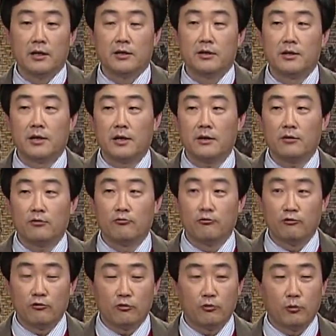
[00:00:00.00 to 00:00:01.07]
이게
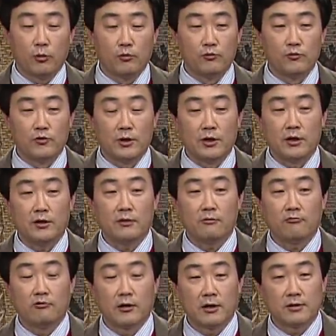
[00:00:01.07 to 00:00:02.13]
두 본문이
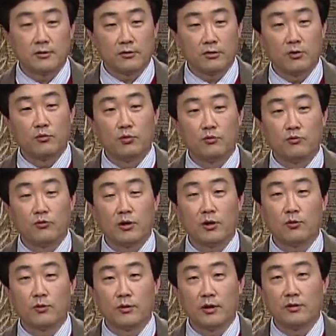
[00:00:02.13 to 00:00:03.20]
구약성경 본문과
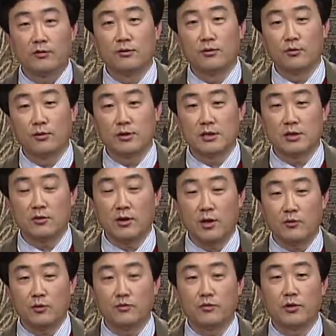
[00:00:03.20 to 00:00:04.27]
고대 근동
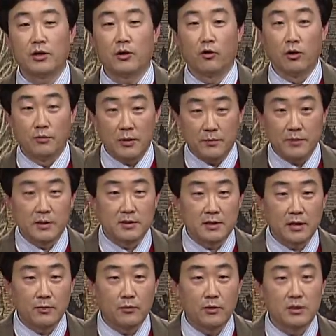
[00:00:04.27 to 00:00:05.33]
신화의 본문이 얼핏
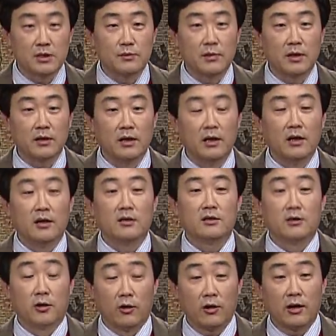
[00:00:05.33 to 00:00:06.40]
비슷해 보이지만
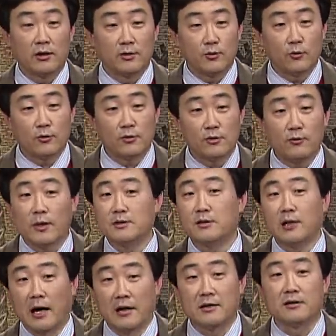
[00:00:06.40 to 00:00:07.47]
들어가 있는 속도는 완전히
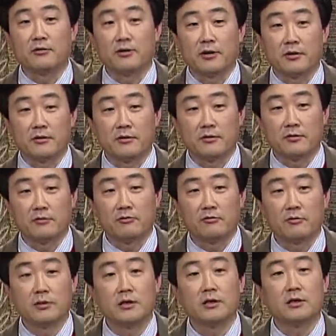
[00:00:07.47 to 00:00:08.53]
다른 거예요.
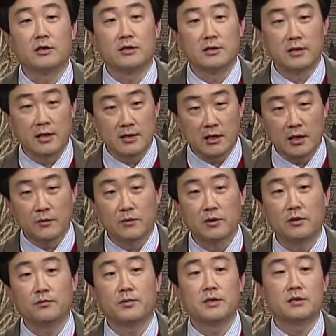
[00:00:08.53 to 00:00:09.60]
이스라엘
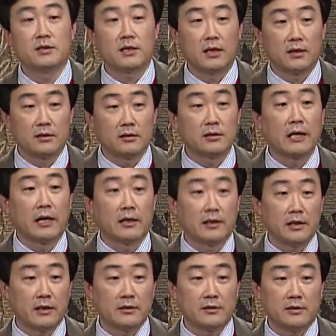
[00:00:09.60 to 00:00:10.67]
사람들은 비슷한 그
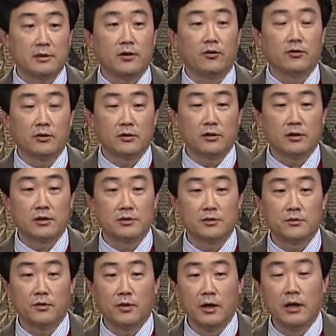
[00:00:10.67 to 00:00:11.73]
당대에 쓰이는 언어를
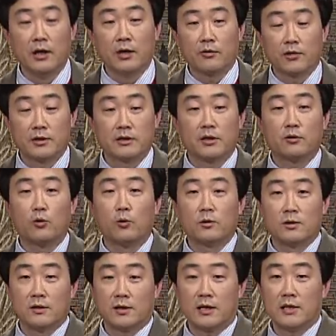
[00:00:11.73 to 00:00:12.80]
가지고 굉장히
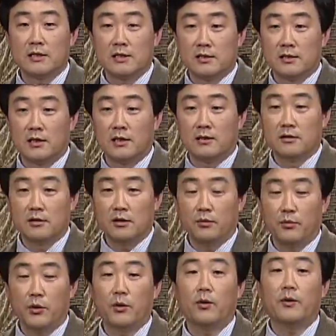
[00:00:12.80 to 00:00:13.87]
독특한 신앙을
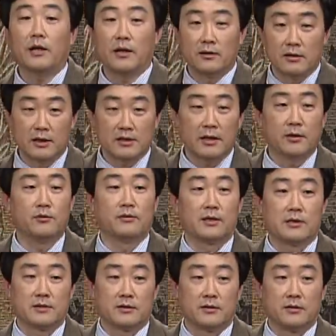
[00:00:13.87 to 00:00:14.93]
표현하는데 사용을
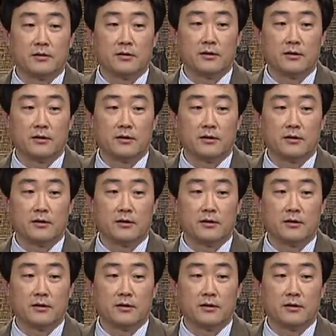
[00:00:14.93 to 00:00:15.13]
했어요.